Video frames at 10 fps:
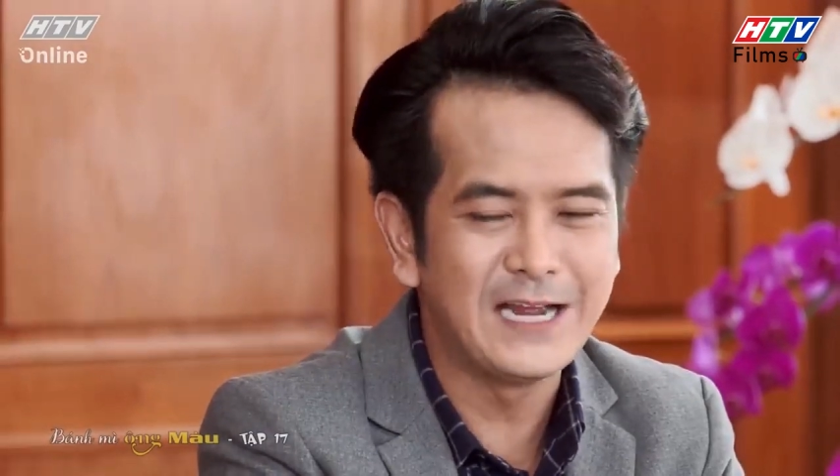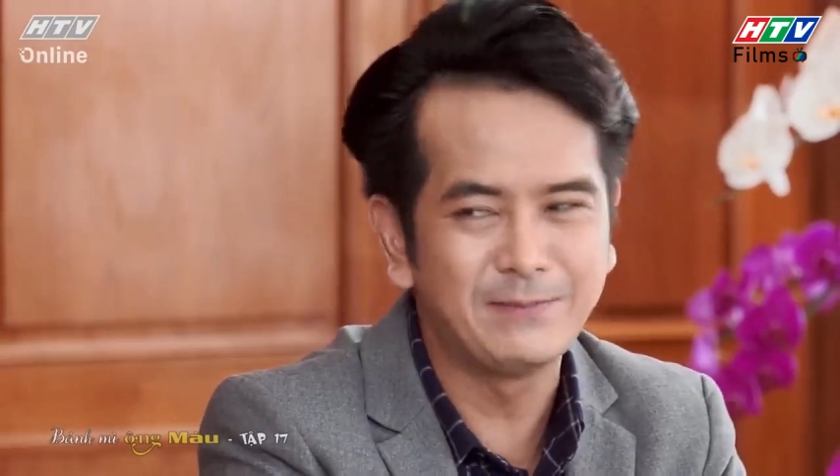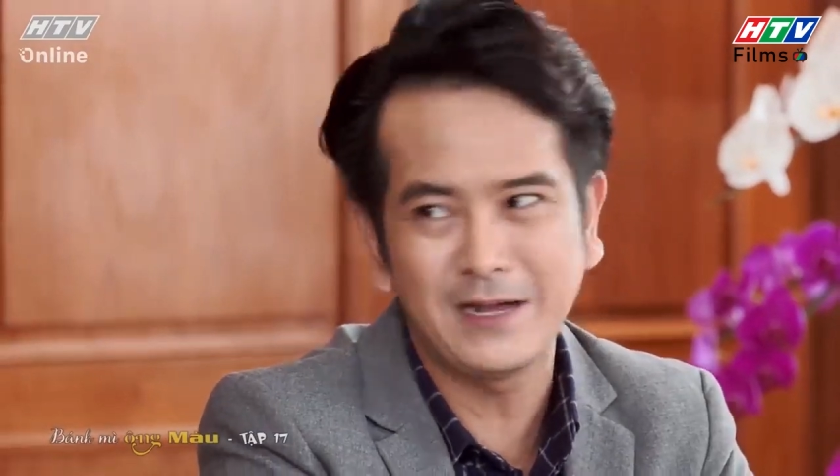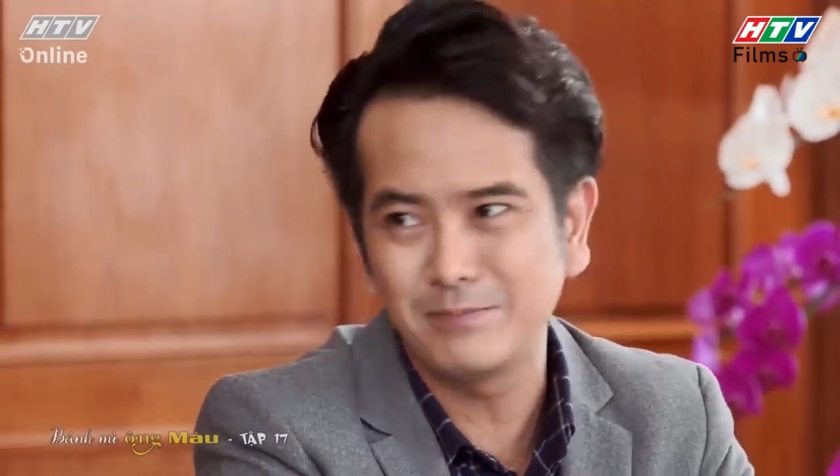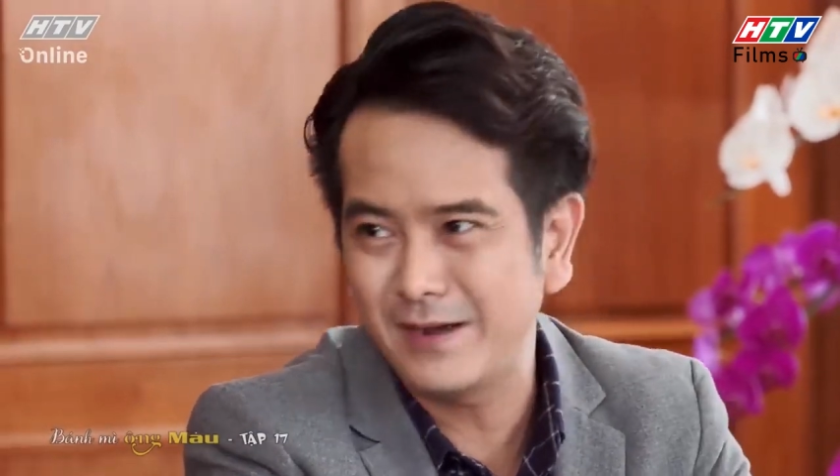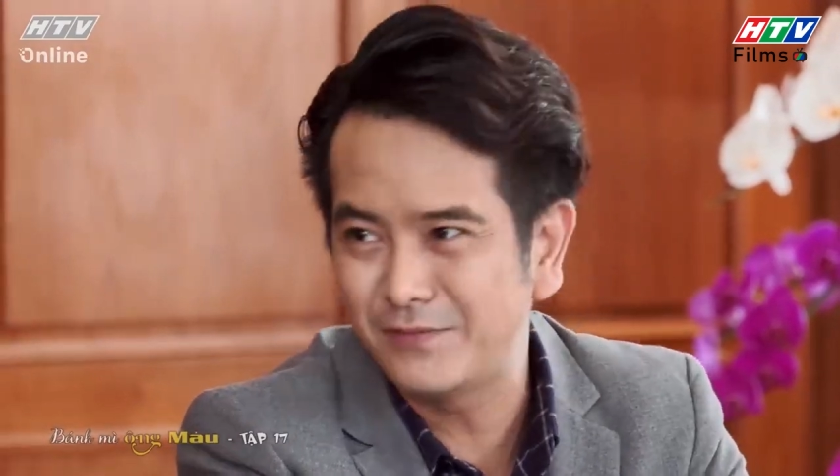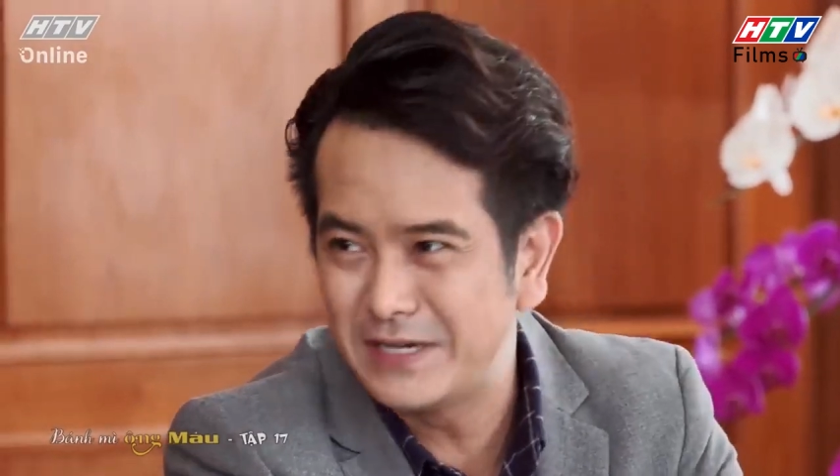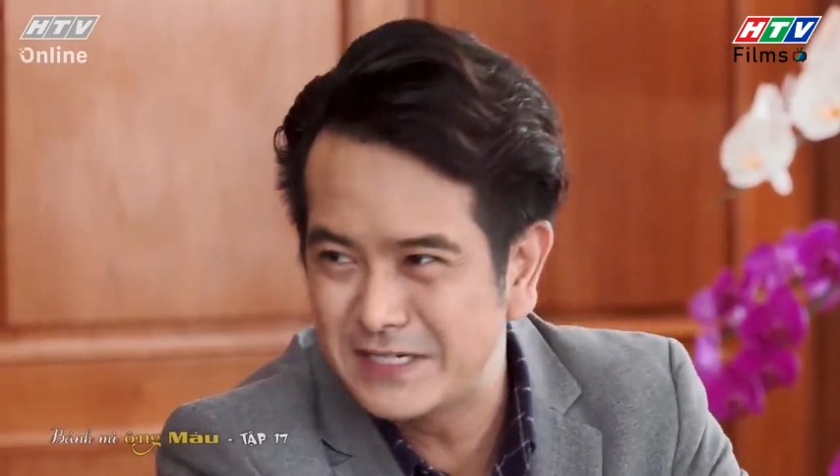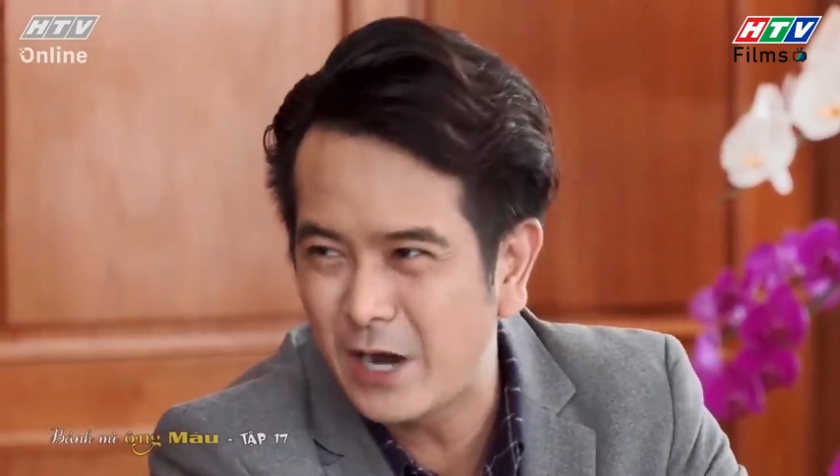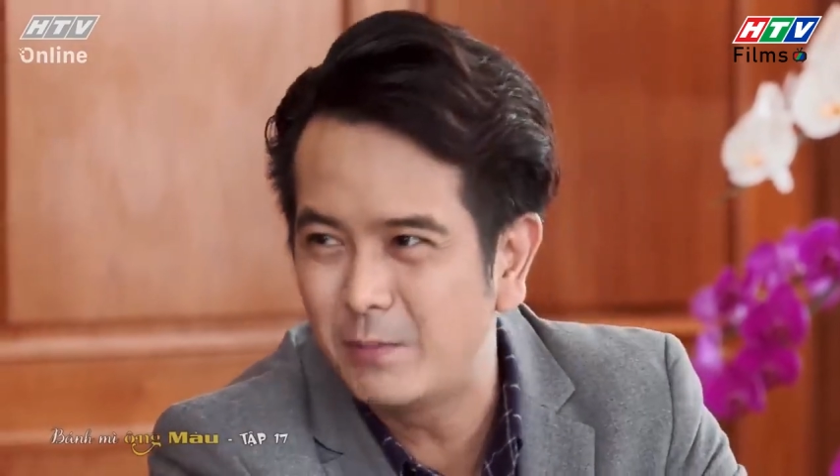Em thắc mắc
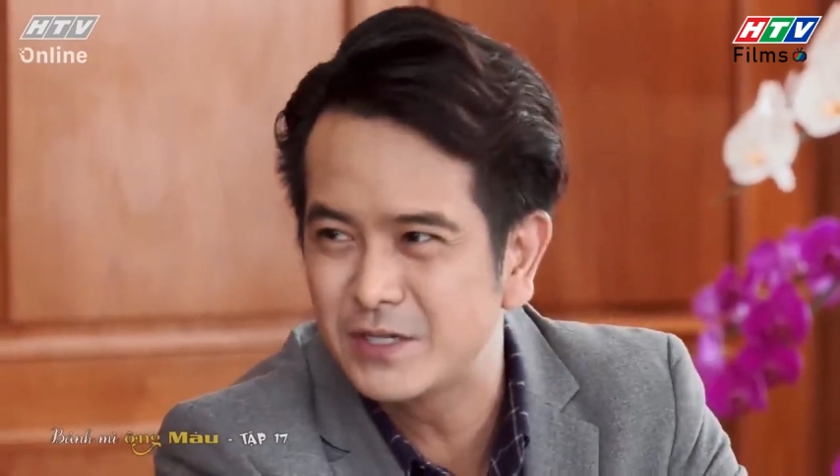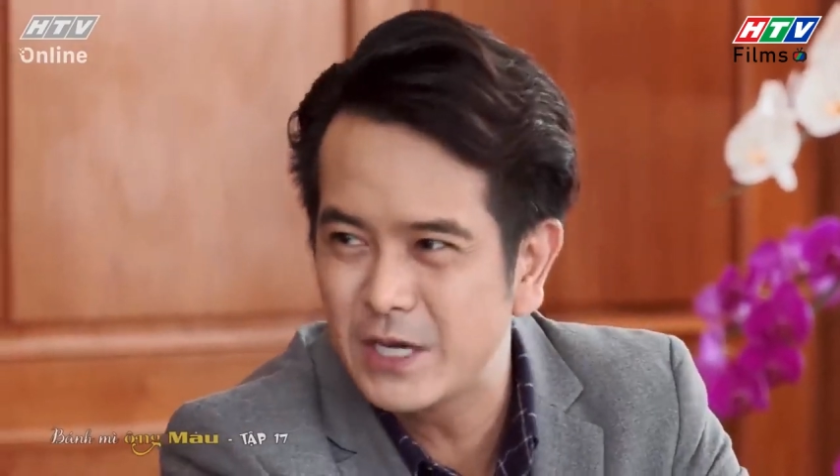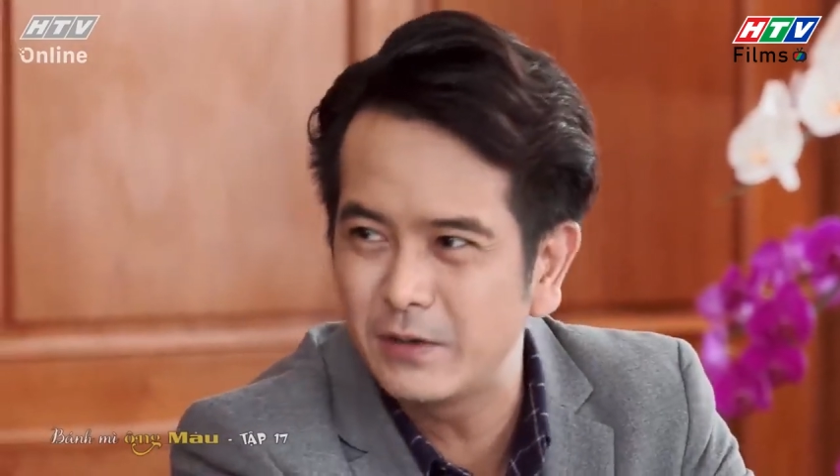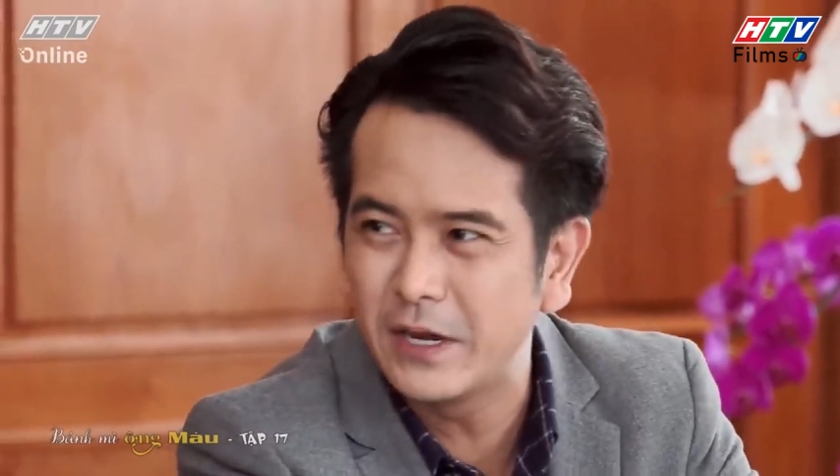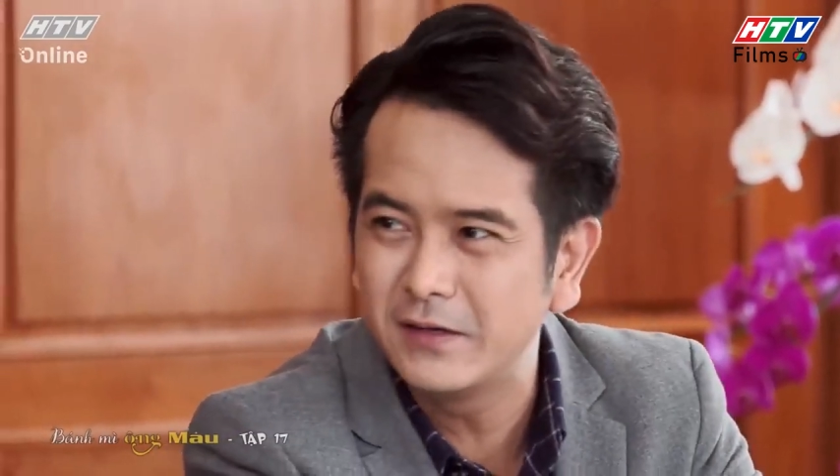vì sao mà sếp có